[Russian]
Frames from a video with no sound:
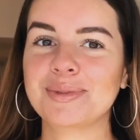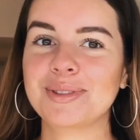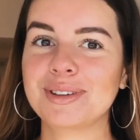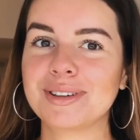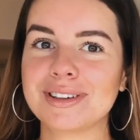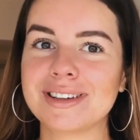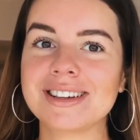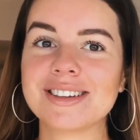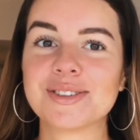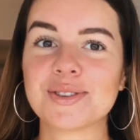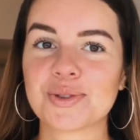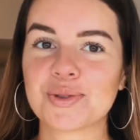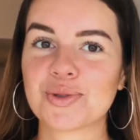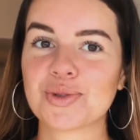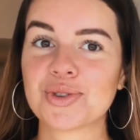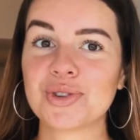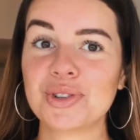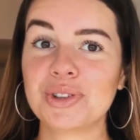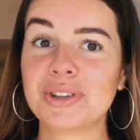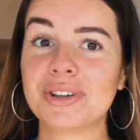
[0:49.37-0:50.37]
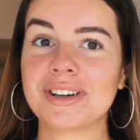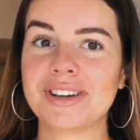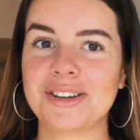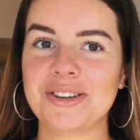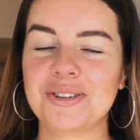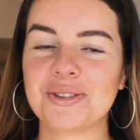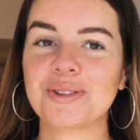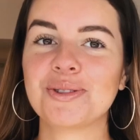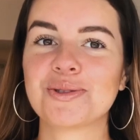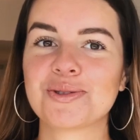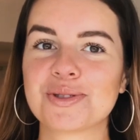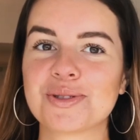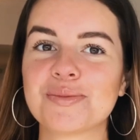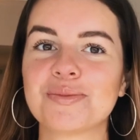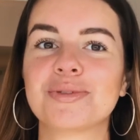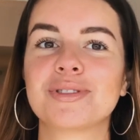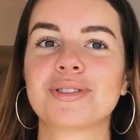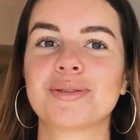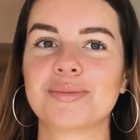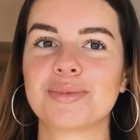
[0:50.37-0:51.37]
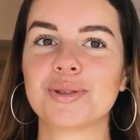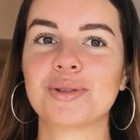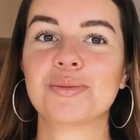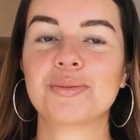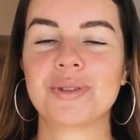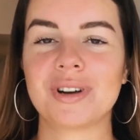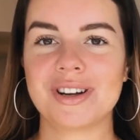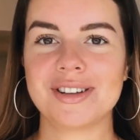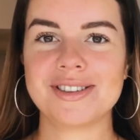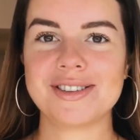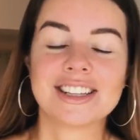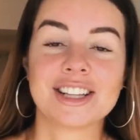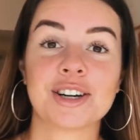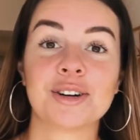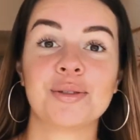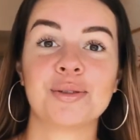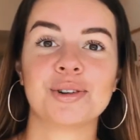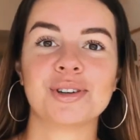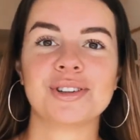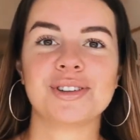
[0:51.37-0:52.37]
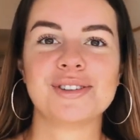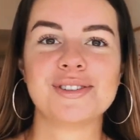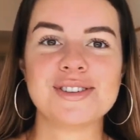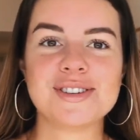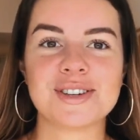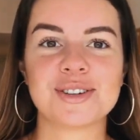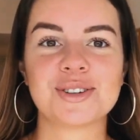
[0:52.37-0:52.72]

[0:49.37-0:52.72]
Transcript: была сушилка, ее нужно было бы убрать. Так вот, те,